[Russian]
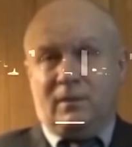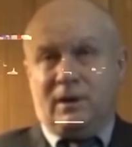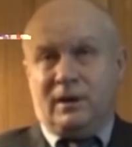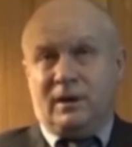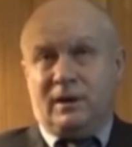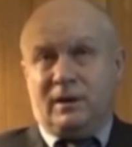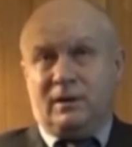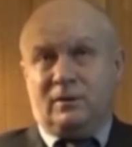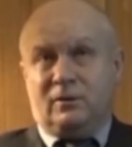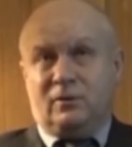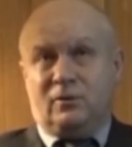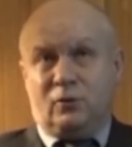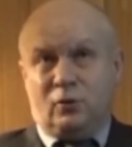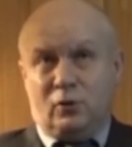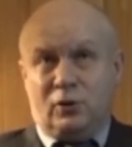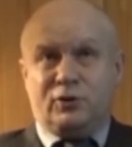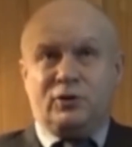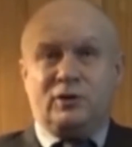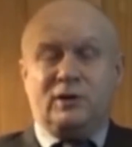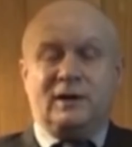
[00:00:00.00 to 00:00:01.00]
Мы
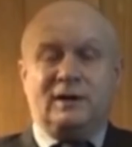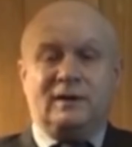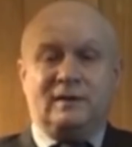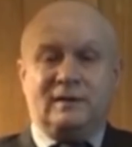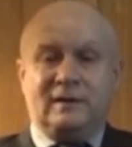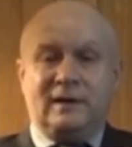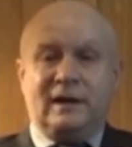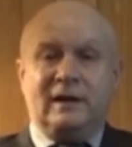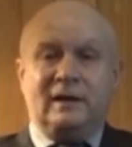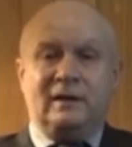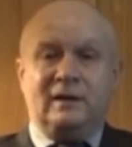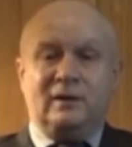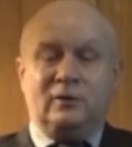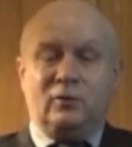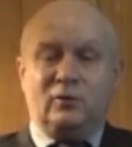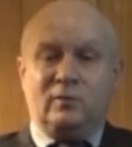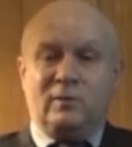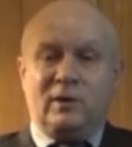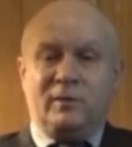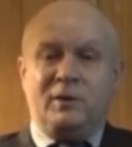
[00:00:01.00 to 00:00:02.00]
точно знали на
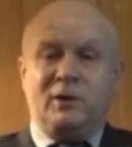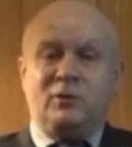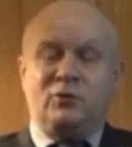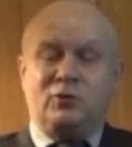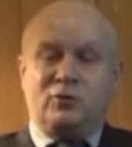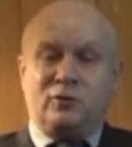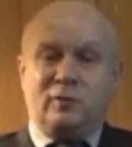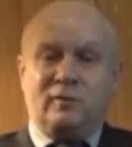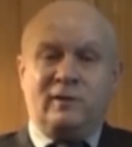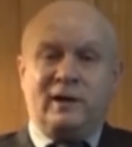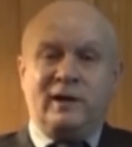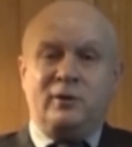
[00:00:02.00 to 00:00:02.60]
тот момент, что в